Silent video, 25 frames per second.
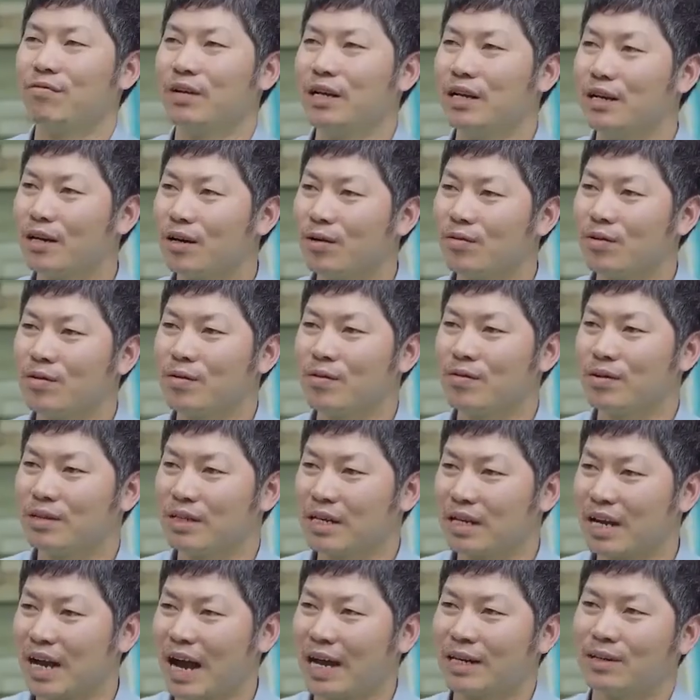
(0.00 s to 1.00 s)
vì nó không có biểu
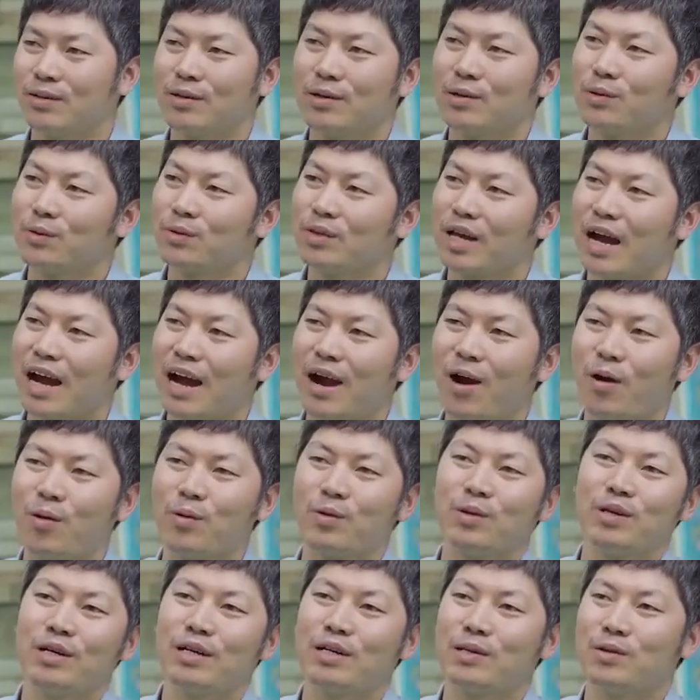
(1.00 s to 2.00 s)
hiện gì cả cho nên chúng ta
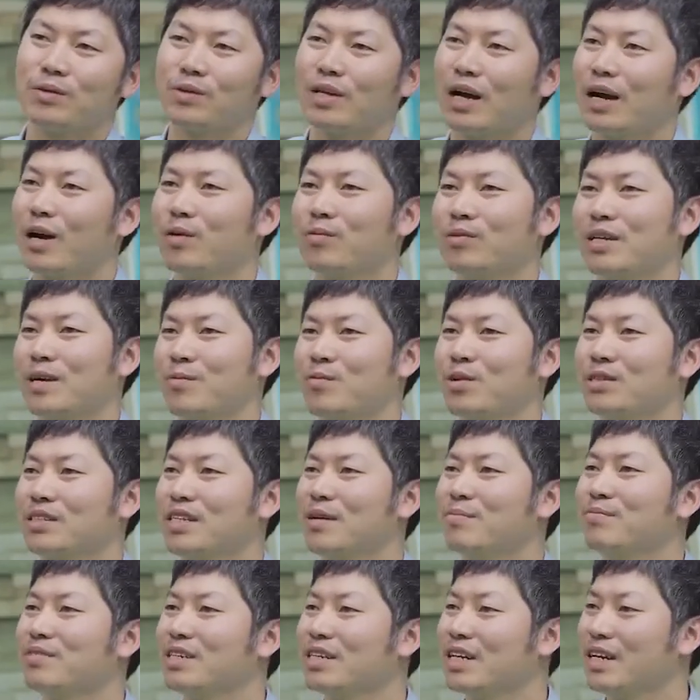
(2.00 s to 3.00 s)
hầu như chúng ta không thèm
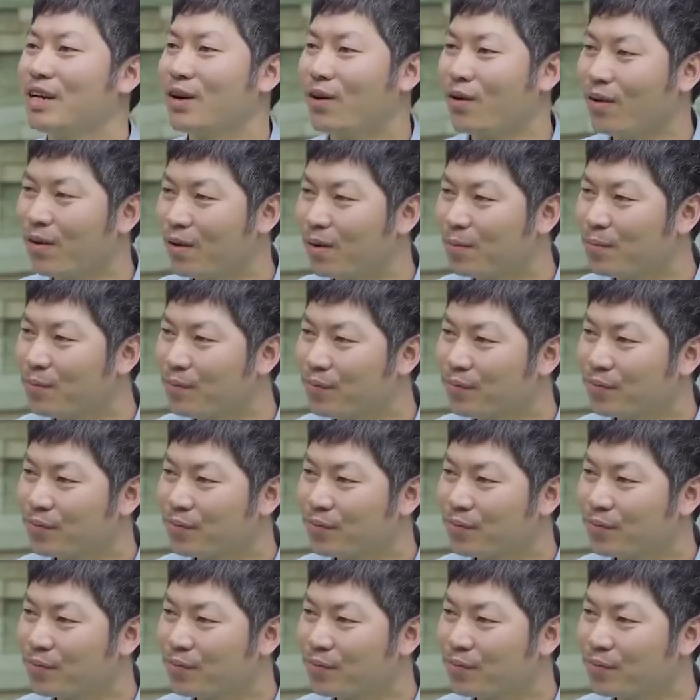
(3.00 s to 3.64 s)
quan tâm gì đến nó